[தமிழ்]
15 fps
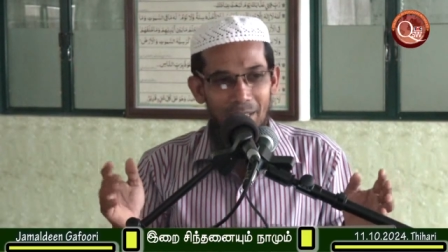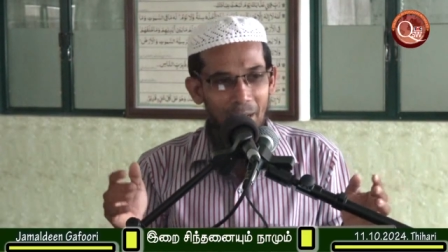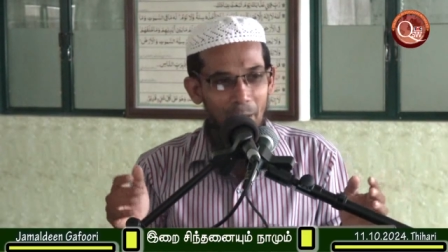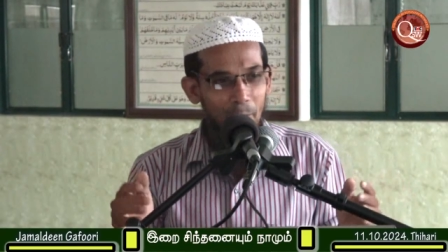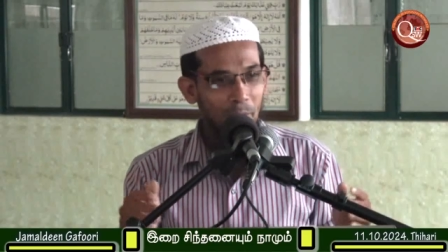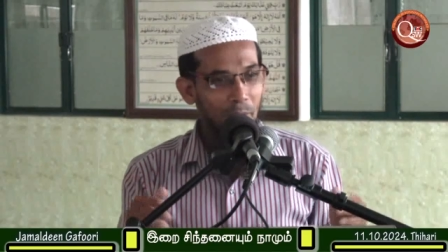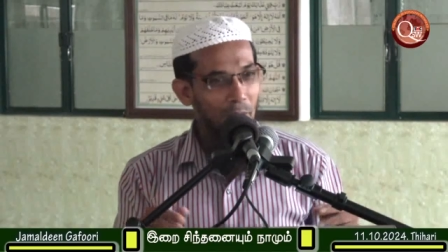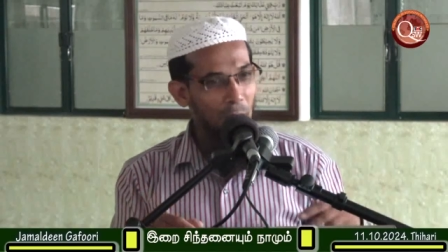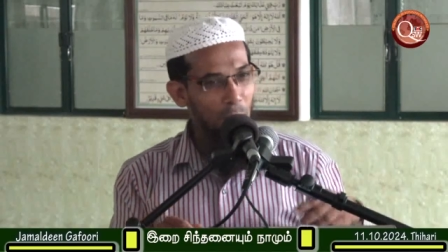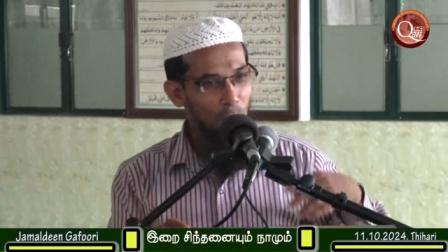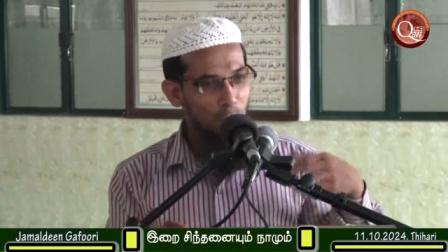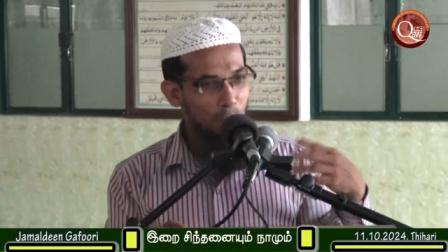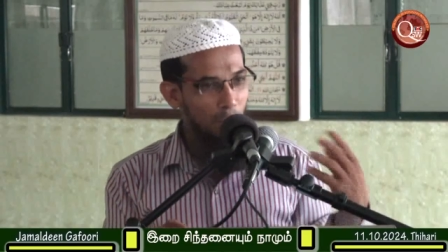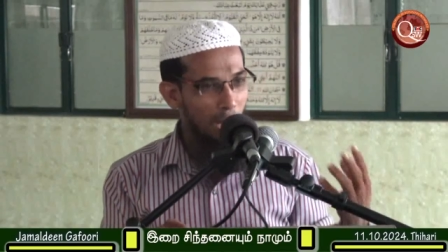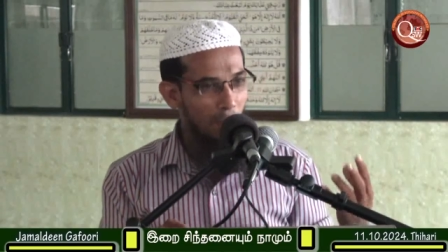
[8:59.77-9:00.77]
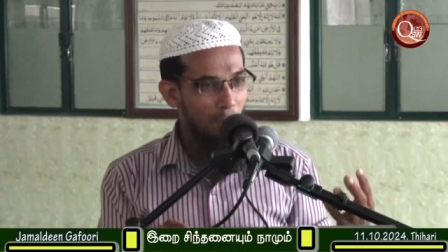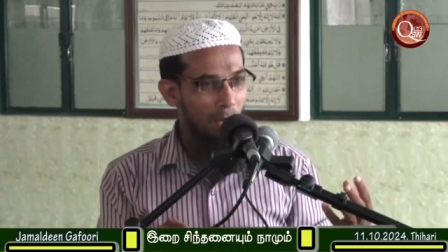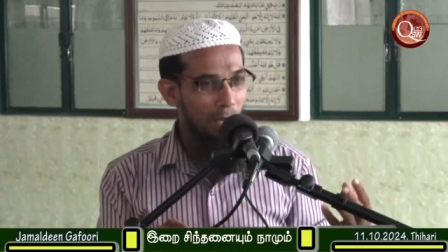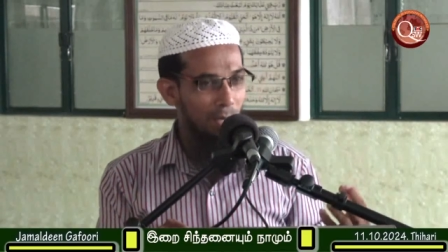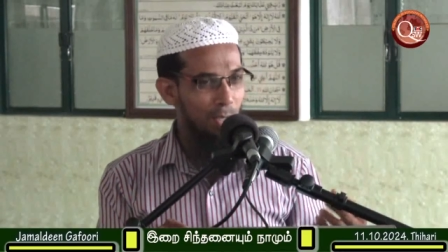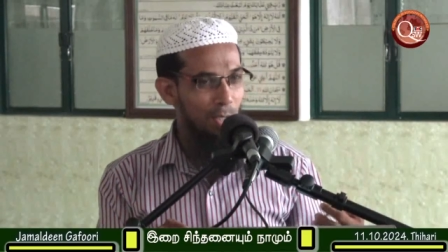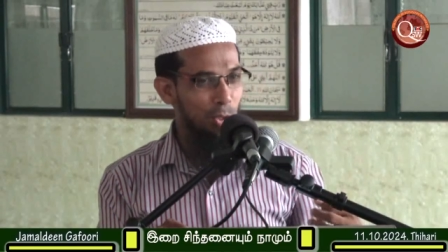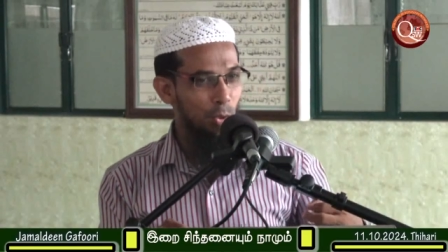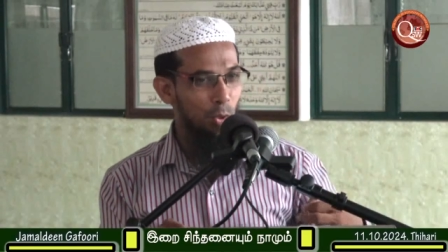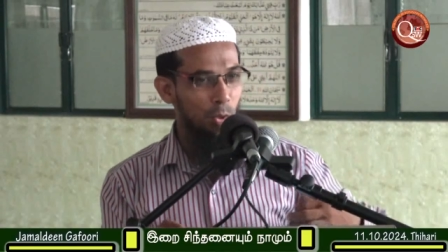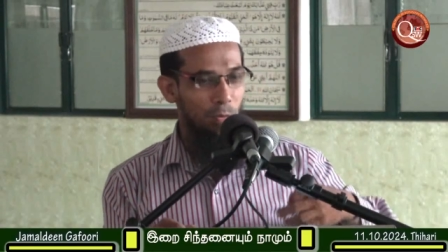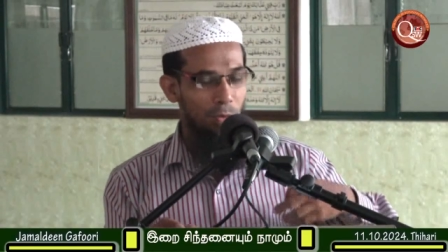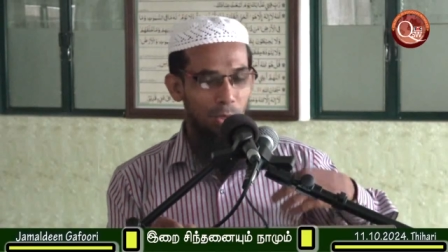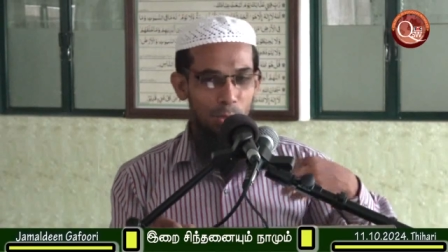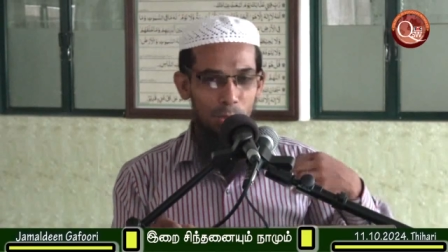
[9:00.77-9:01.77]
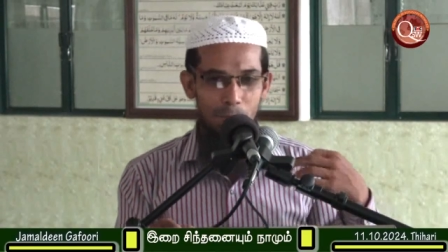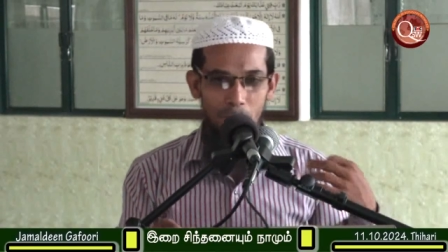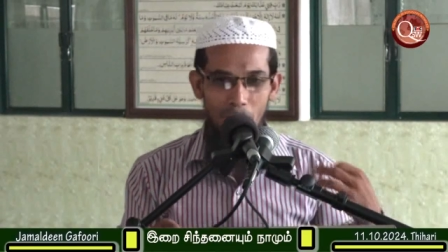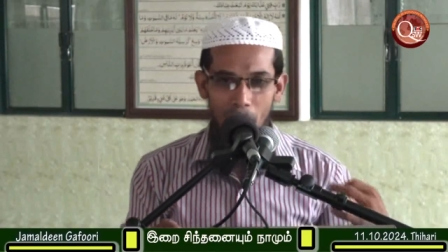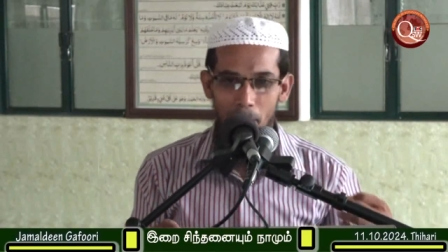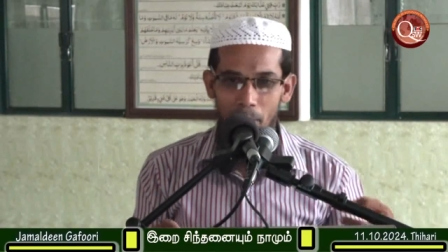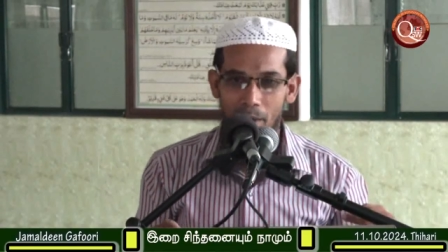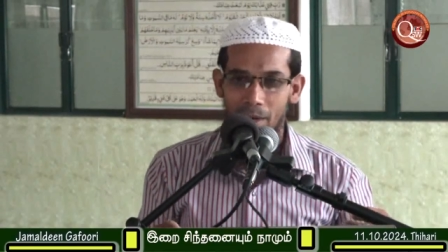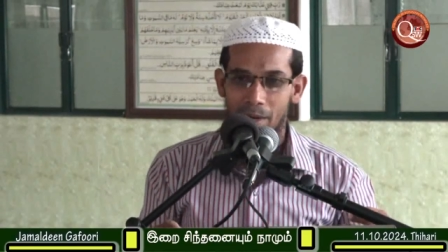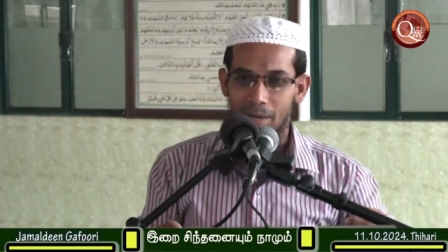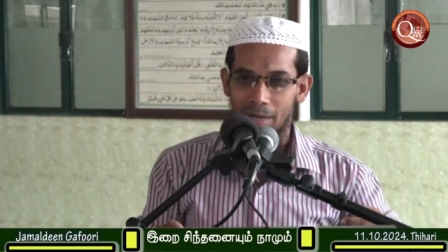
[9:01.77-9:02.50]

நிறைய பேர் வீடியோஸ் பார்ப்பாங்க ஷார்ட் வீடியோஸ் பார்ப்பாங்க